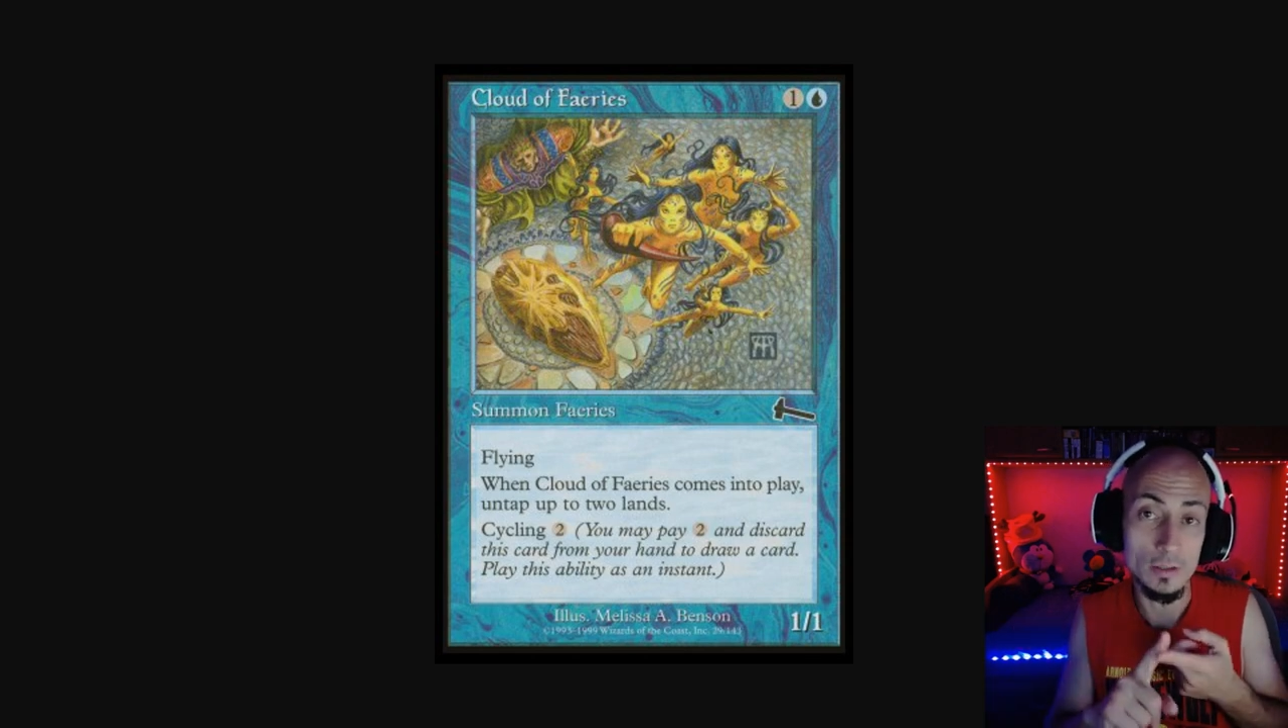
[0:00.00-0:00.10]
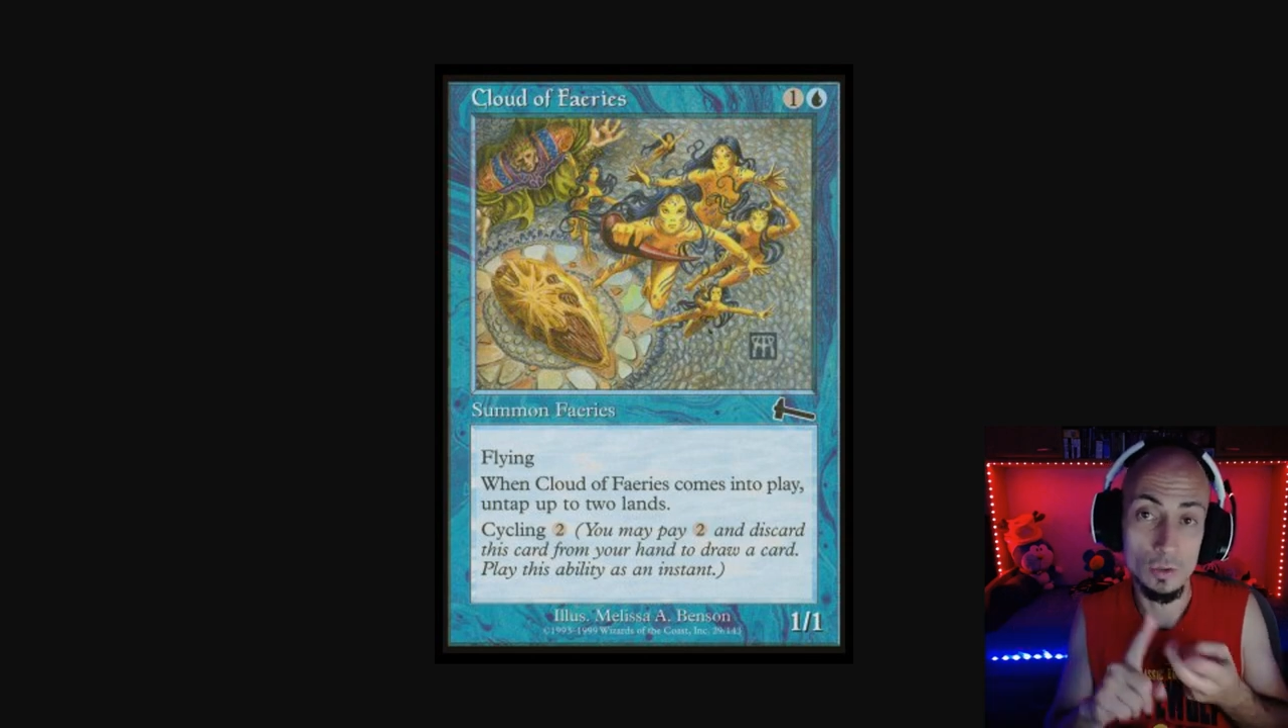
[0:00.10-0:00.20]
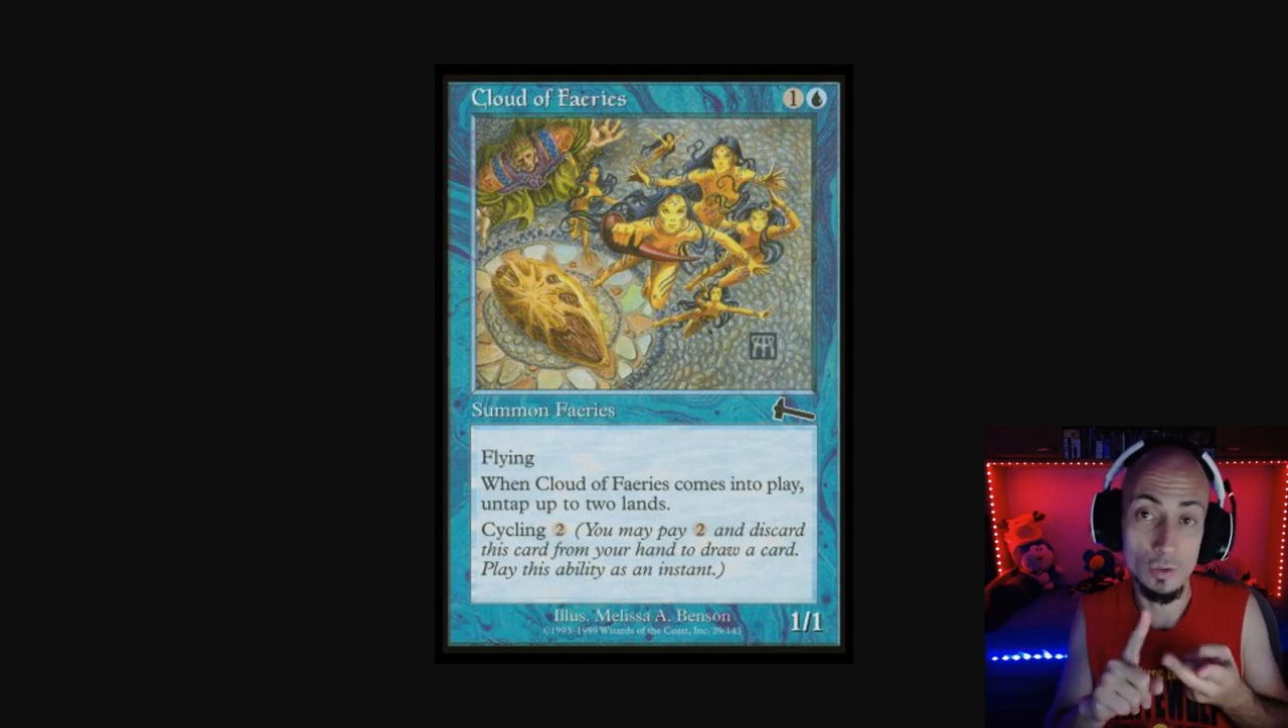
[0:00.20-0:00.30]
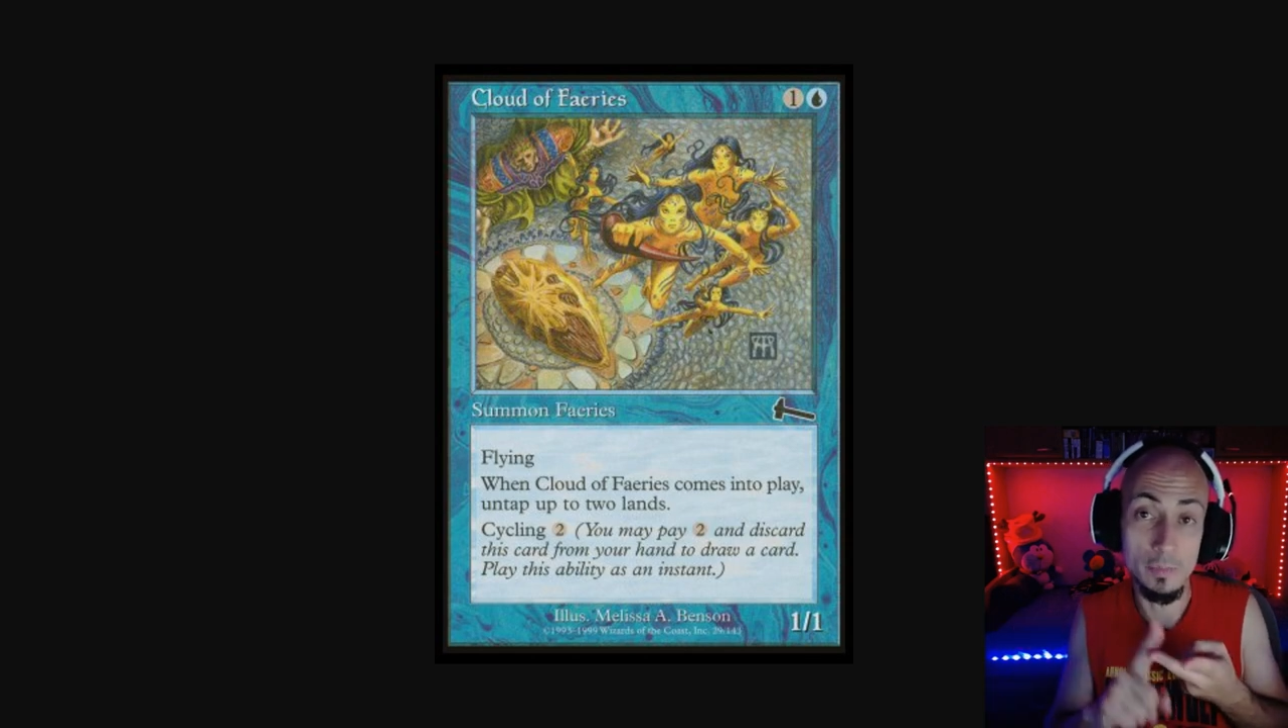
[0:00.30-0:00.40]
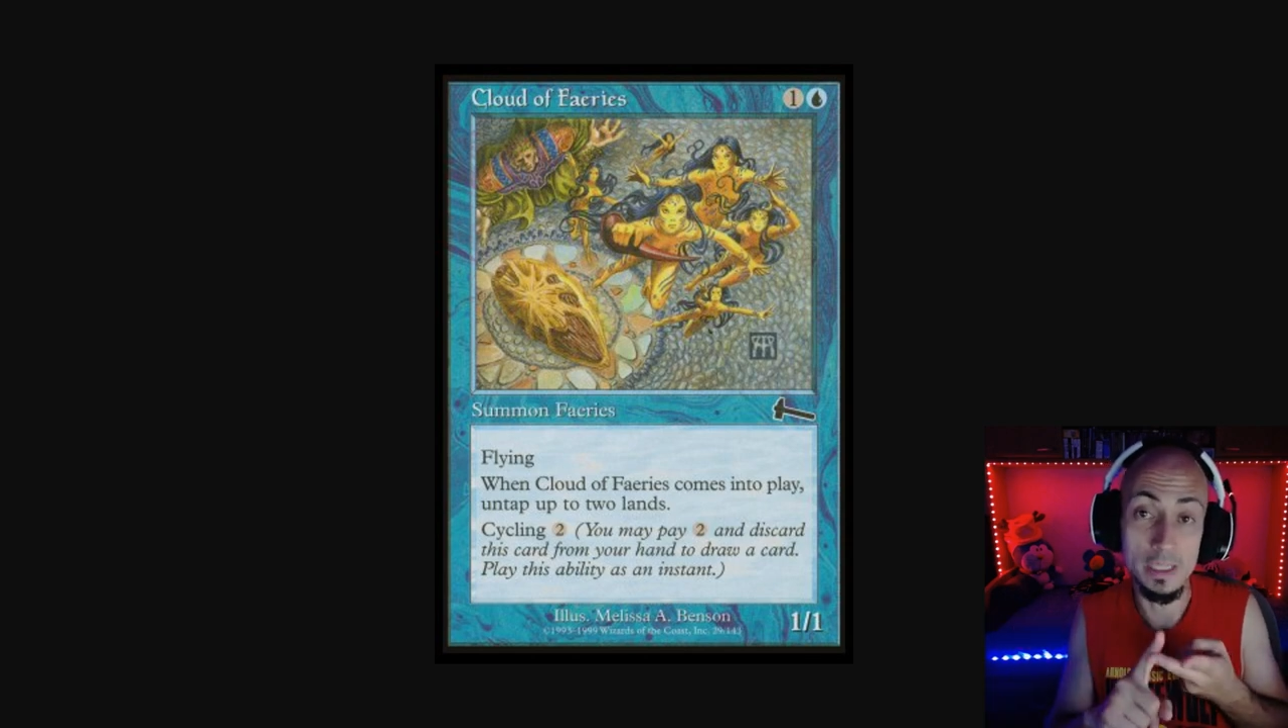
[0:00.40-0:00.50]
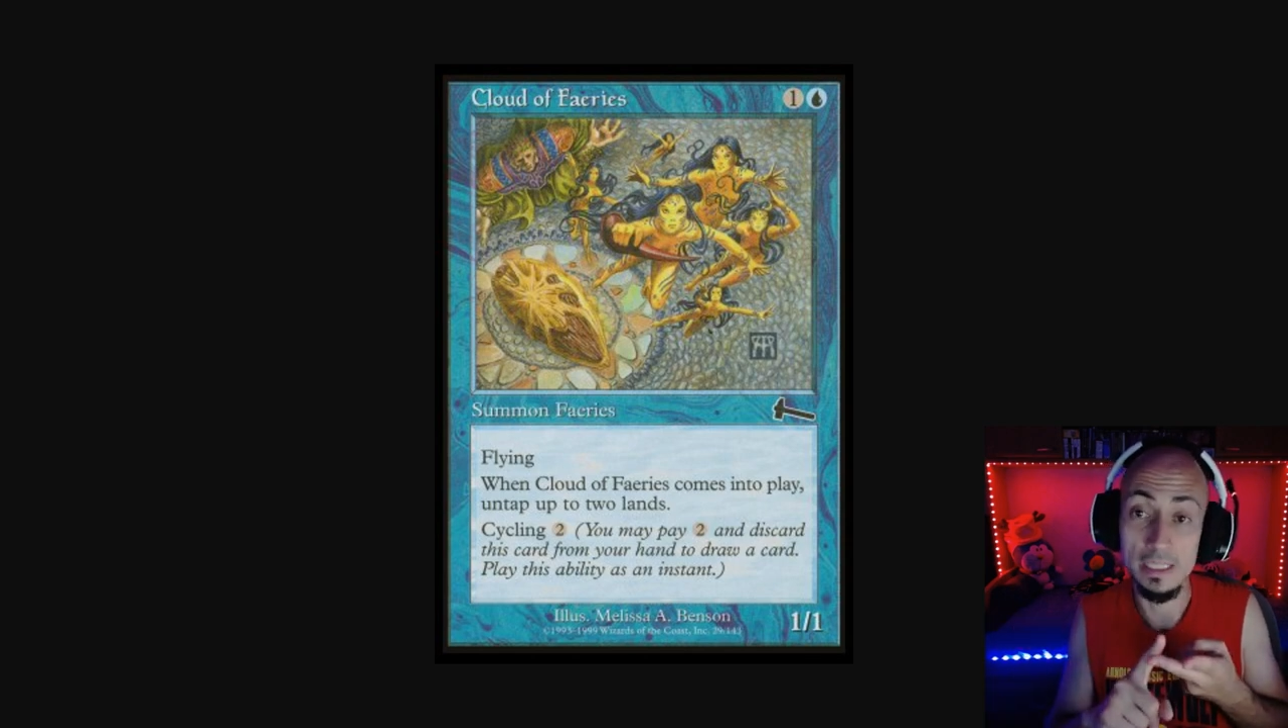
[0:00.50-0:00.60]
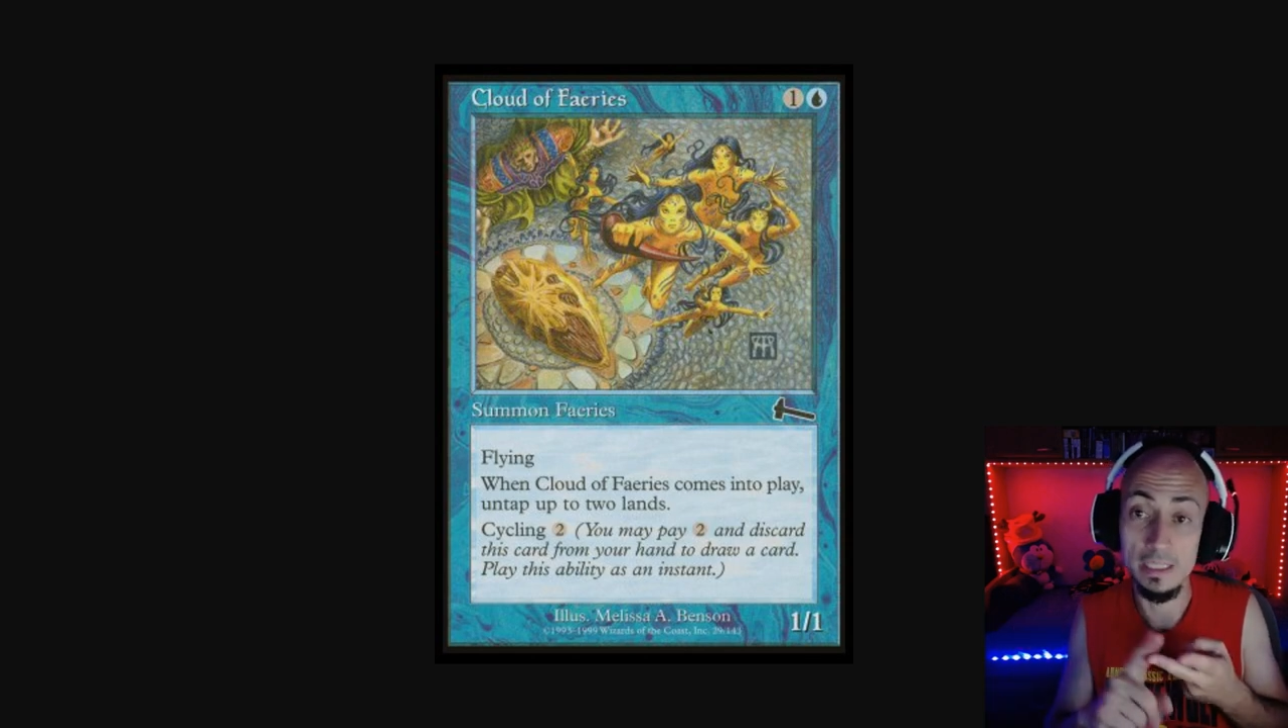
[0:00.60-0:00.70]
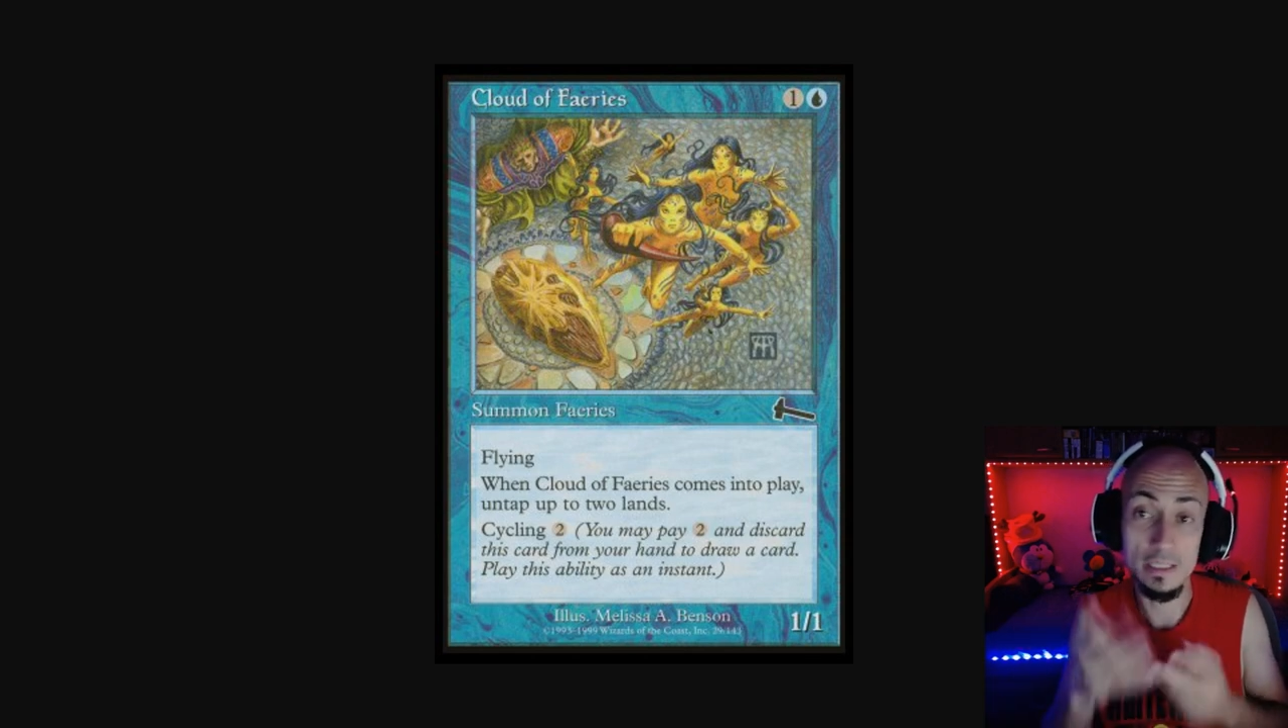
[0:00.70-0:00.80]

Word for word: o son míticas.